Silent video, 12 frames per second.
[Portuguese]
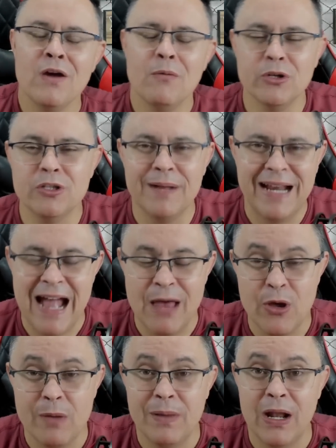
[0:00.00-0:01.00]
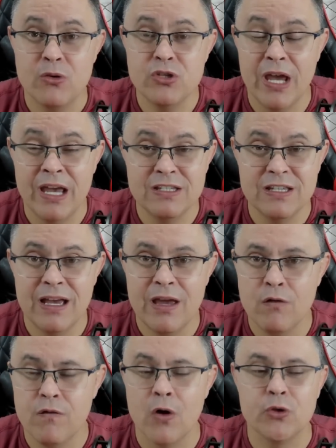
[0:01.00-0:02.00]
Muito obrigado aí pela audiência.
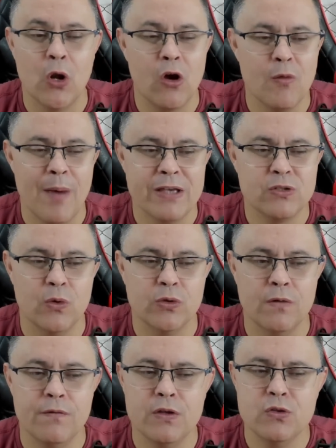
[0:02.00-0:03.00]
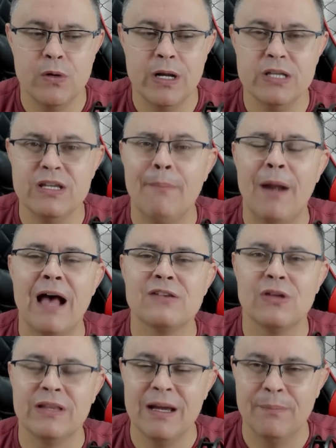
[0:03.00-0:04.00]
Eu volto logo mais com outro vídeo. Um grande
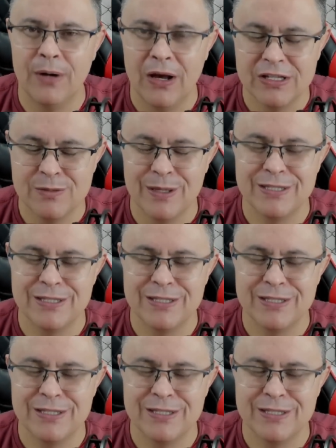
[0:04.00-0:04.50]
abraço, até a próxima.